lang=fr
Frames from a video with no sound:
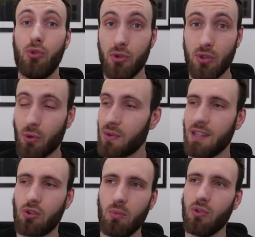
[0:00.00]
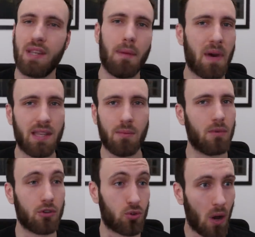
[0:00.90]
deux ans que cette communauté
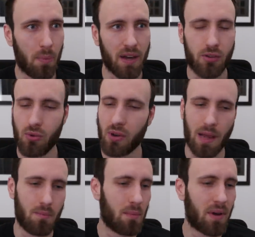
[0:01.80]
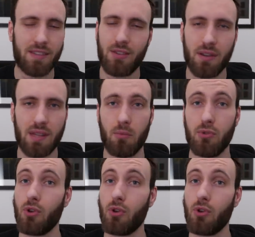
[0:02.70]
m'anime jour après jour, qu'elle m'impressionne, qu'elle me